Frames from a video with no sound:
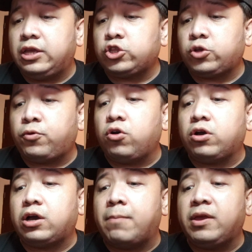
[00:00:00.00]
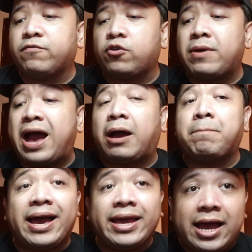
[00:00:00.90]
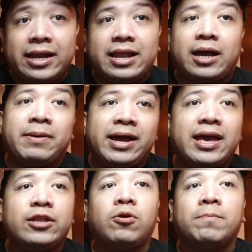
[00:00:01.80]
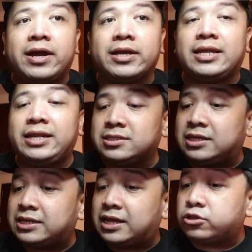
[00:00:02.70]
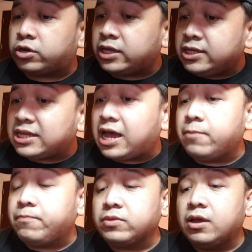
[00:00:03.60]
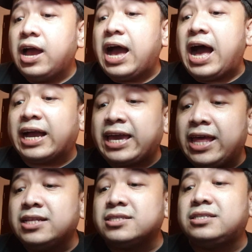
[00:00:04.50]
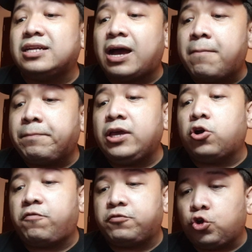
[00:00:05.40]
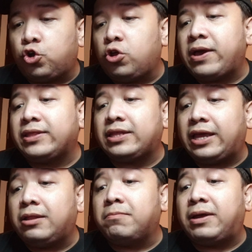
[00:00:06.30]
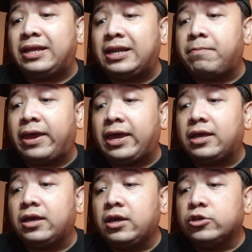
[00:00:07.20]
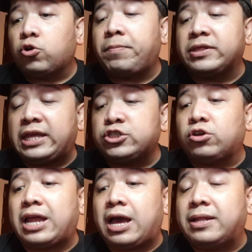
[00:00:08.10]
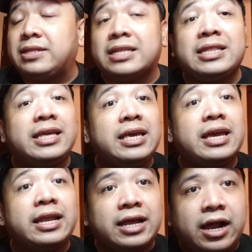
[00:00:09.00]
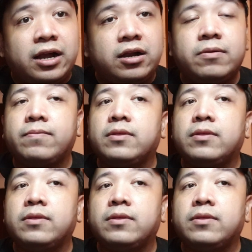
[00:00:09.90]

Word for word: Ito po coming from Akbayan. Akbayan, yung party list ni Senator Risa against the dumping of dolomite in Manila Bay. So, petition laban sa DENR.